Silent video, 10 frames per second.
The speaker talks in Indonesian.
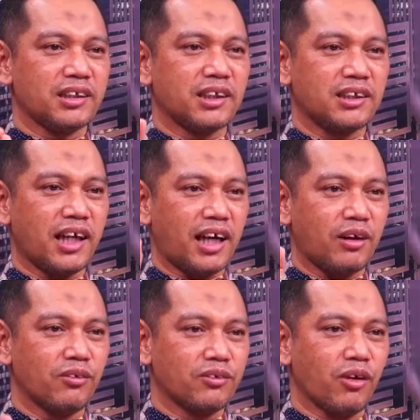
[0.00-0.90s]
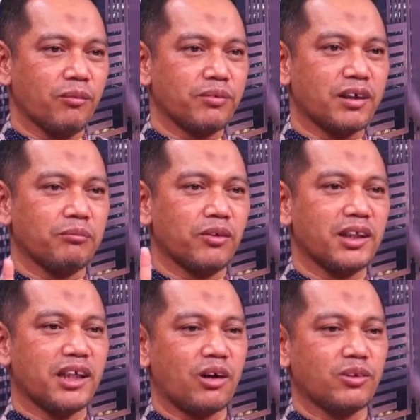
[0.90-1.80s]
secara hukum
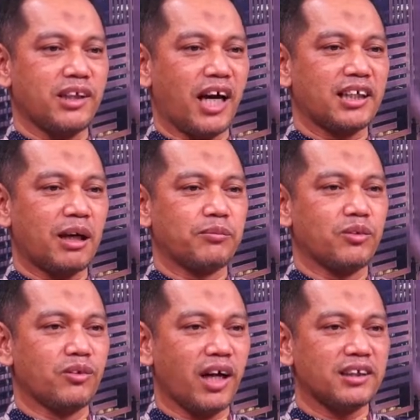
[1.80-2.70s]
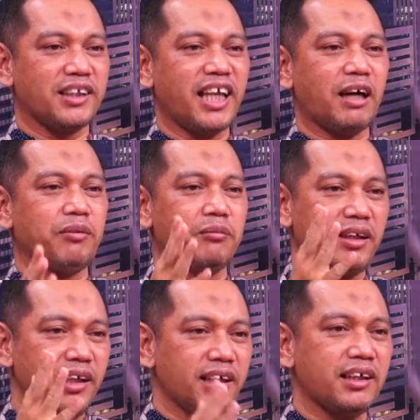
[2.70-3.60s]
kemudian harus dianggap juga tidak
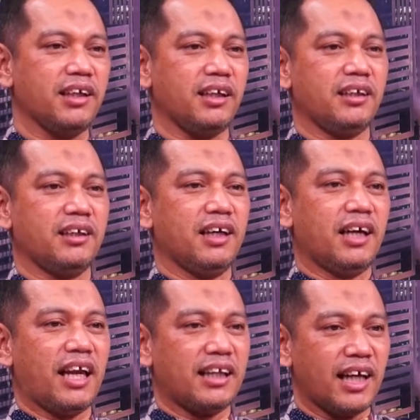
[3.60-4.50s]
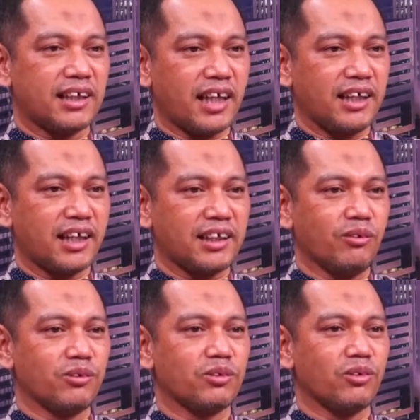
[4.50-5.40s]
memiliki landasan lagi
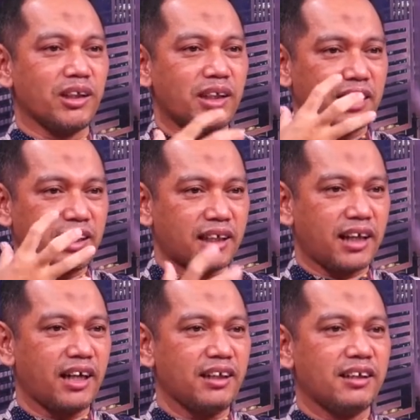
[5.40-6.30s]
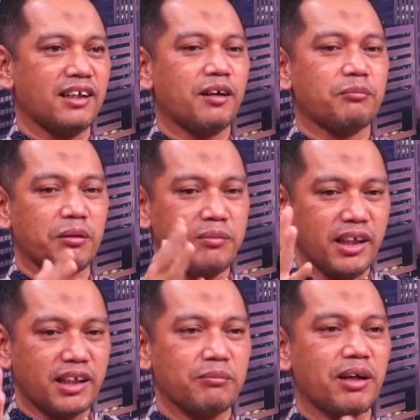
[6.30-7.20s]
untuk dikatakan
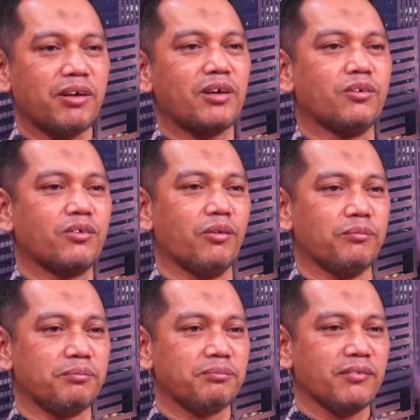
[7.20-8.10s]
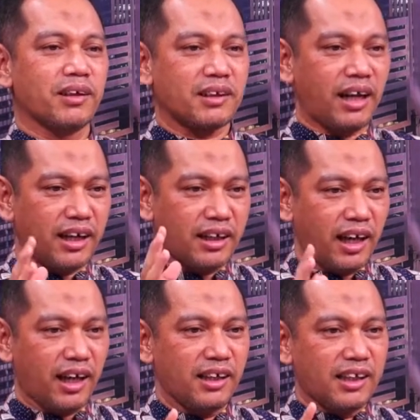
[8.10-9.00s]
memiliki melawan hukum
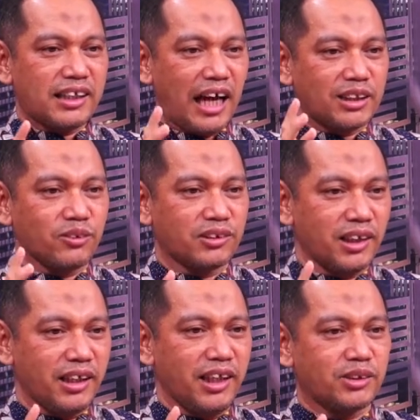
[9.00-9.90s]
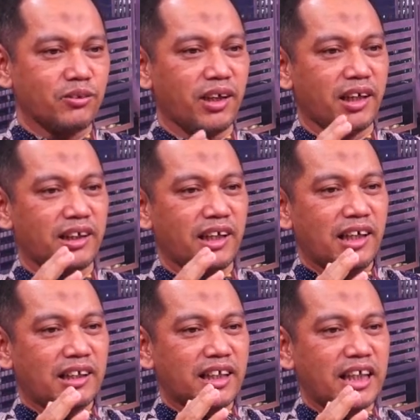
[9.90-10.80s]
karena kasus ini sudah
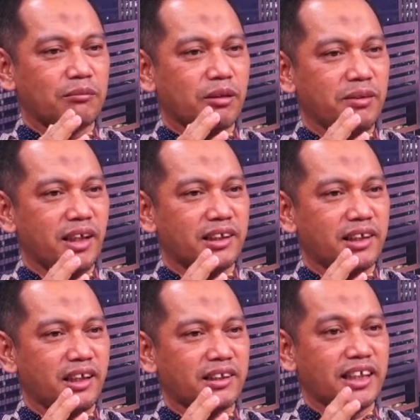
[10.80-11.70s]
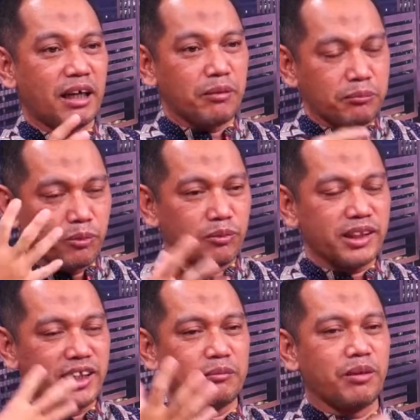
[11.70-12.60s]
tidak memiliki tidak mem,
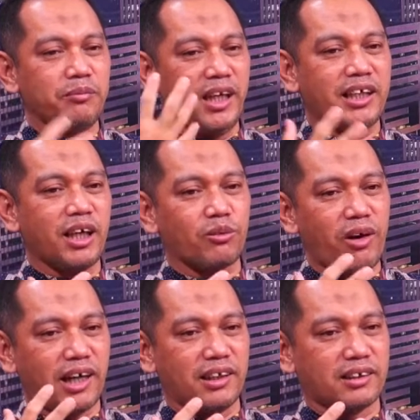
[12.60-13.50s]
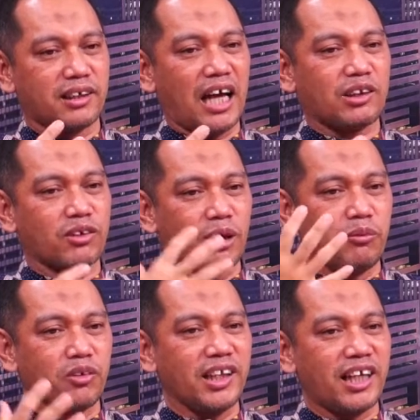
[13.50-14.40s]
tidak memiliki ruang atau
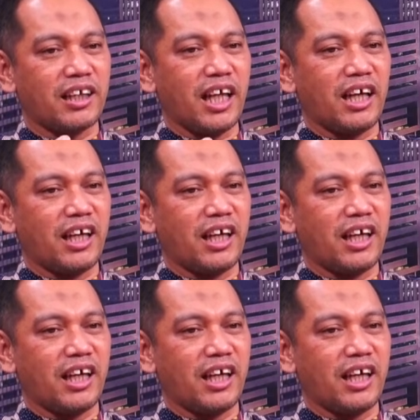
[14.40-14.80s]
kemungkinan